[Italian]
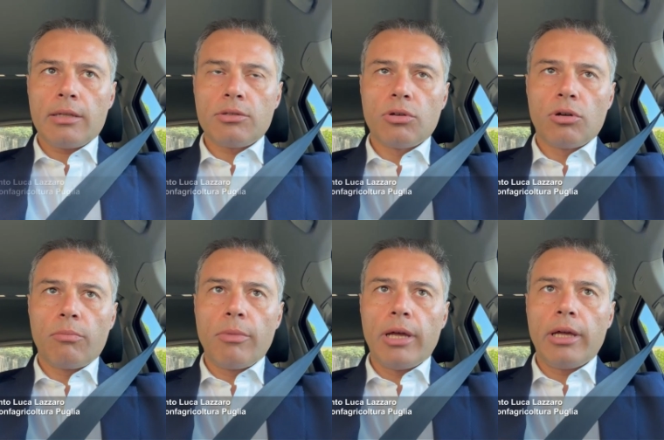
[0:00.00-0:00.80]

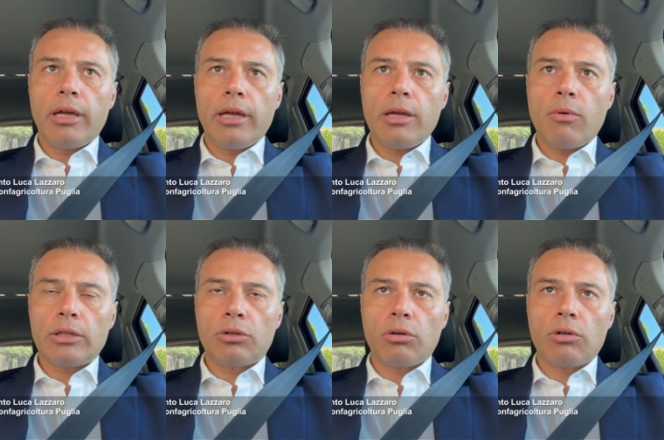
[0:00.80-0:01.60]
assorbe i
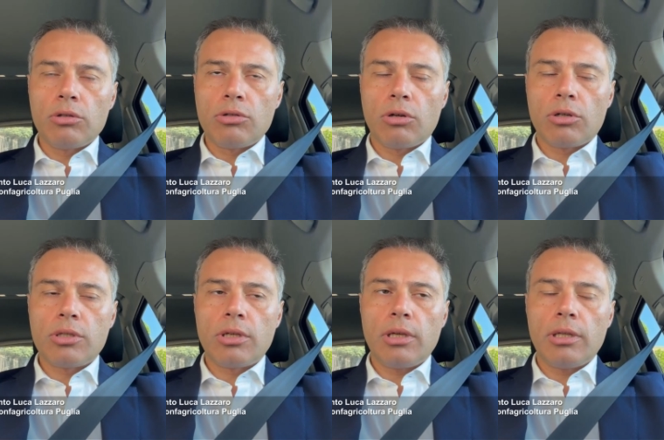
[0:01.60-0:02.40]
quattro
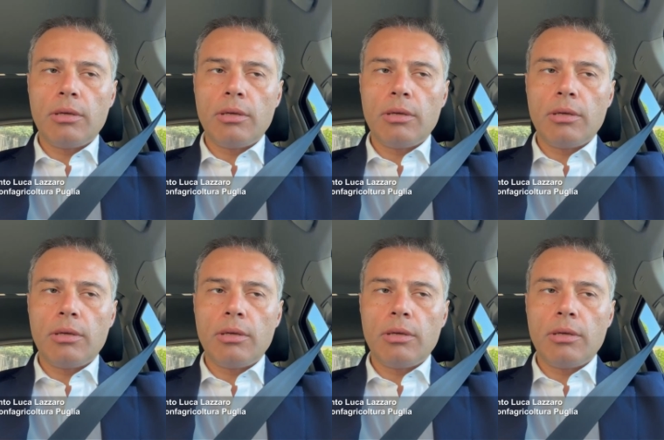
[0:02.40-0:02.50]
consorsi